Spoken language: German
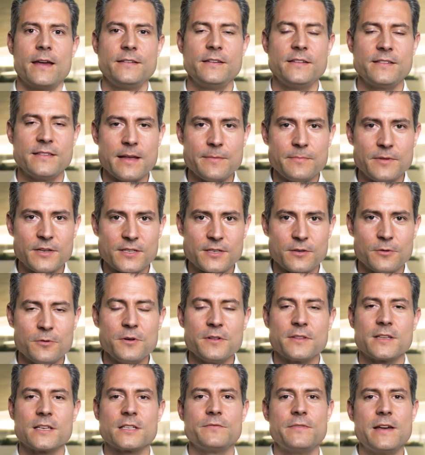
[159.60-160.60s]
Es ist nämlich
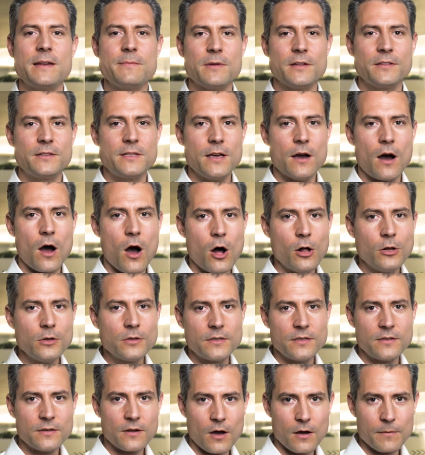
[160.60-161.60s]
so, dass wenn man die
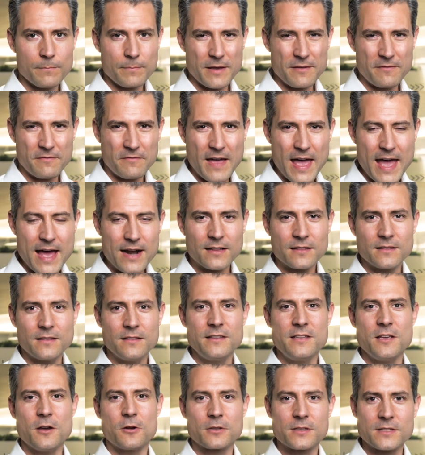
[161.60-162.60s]
alten,
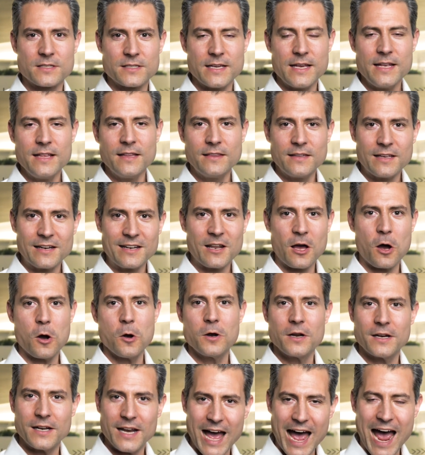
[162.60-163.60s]
bewährten,
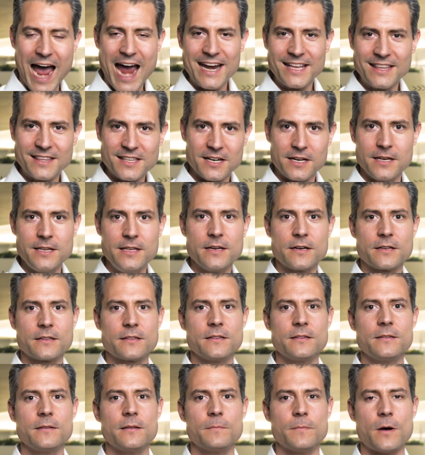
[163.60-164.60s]
jahrzehntelangen,
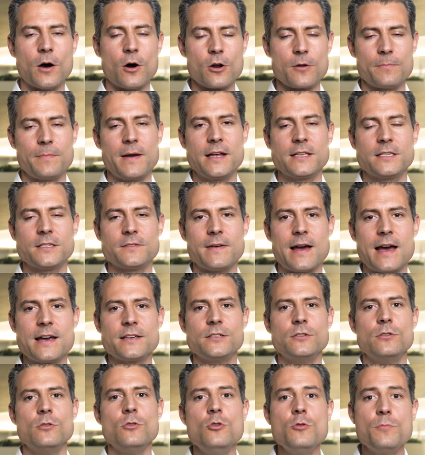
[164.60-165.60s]
eintrainierten
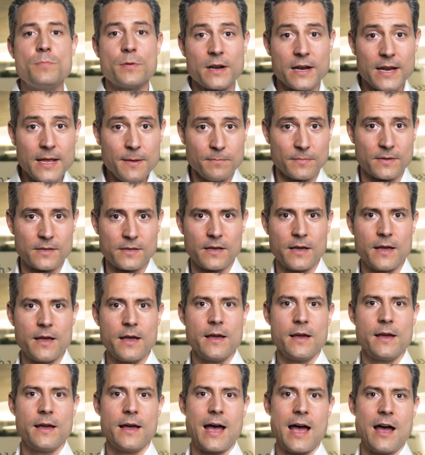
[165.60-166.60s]
Arbeitsweisen übernimmt
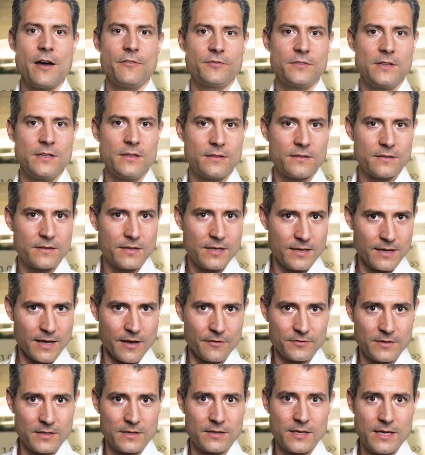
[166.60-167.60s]
auf die,
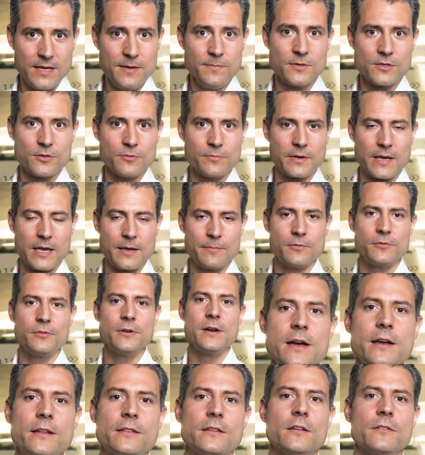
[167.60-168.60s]
auf die Teamsumgebung,
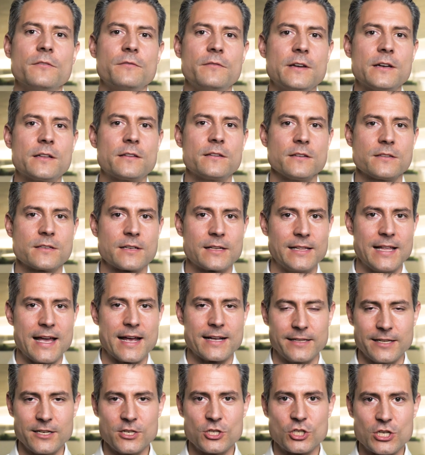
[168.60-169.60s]
dann wird das
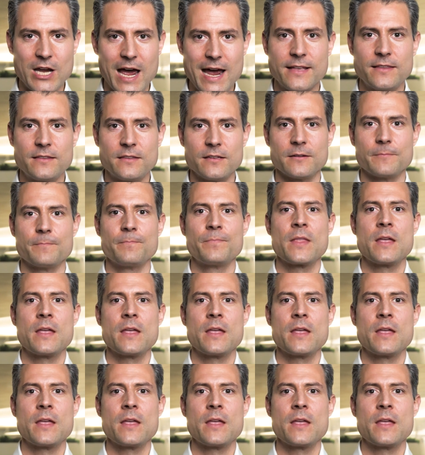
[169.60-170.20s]
kläglich scheitern.